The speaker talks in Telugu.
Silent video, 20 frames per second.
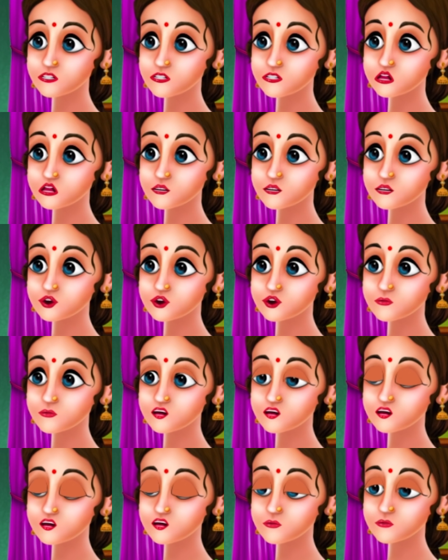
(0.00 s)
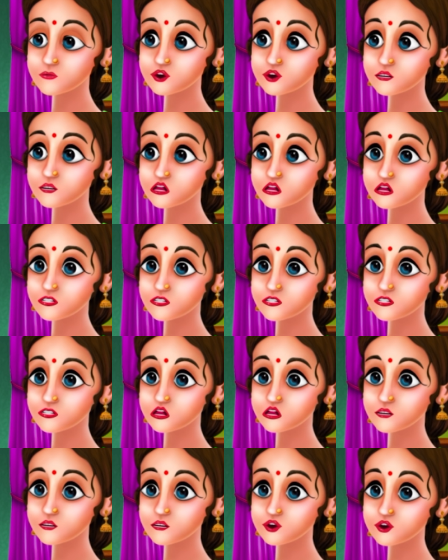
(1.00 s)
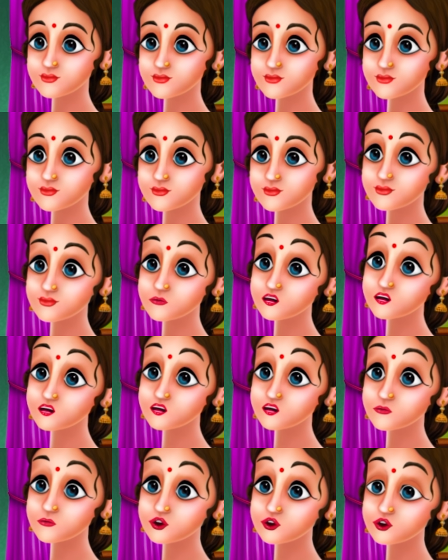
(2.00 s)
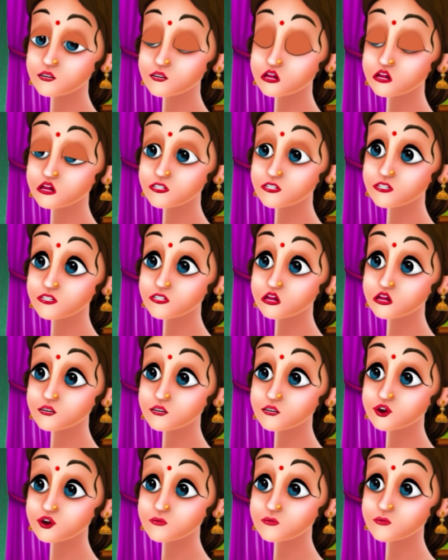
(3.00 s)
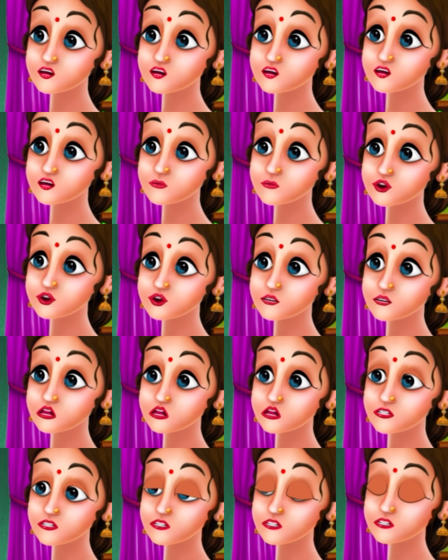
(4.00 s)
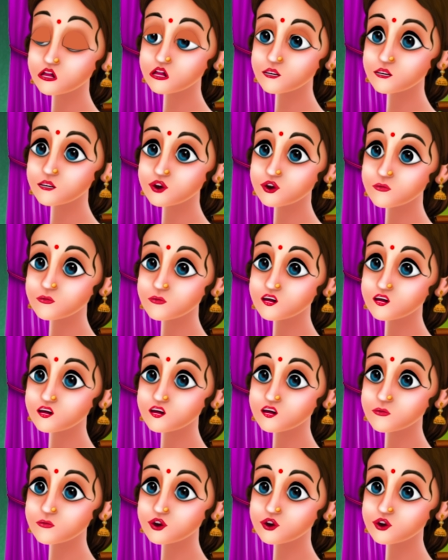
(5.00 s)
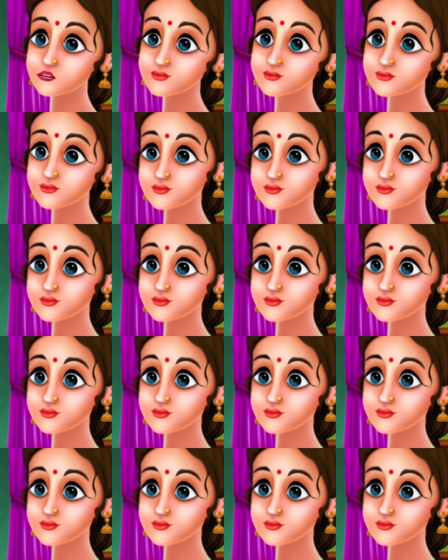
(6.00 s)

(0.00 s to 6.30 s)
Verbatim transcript: మీరు అలా అంటారని ముందే ఊహించి మన కోసం ఆల్రెడీ మట్టి గణపతిని సిద్ధంగా ఉంచామండి